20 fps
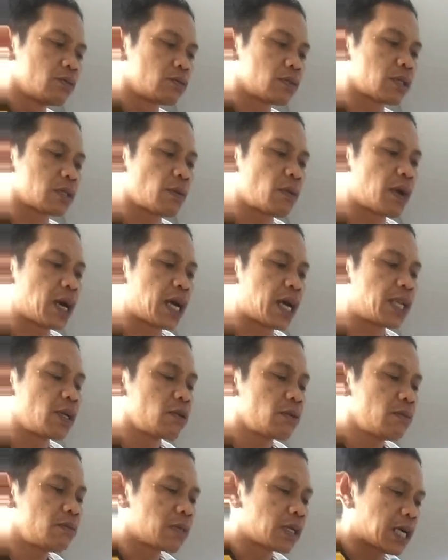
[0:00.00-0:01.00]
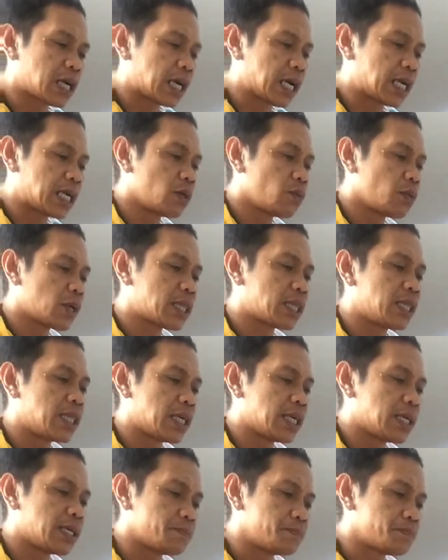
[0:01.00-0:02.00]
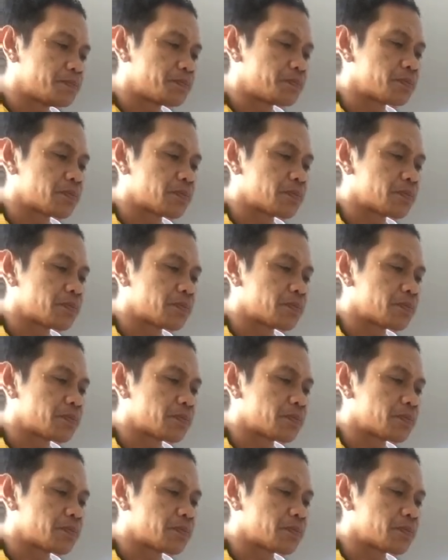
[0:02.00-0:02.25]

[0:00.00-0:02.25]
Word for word: si tawag ano eh mga kaliwat ni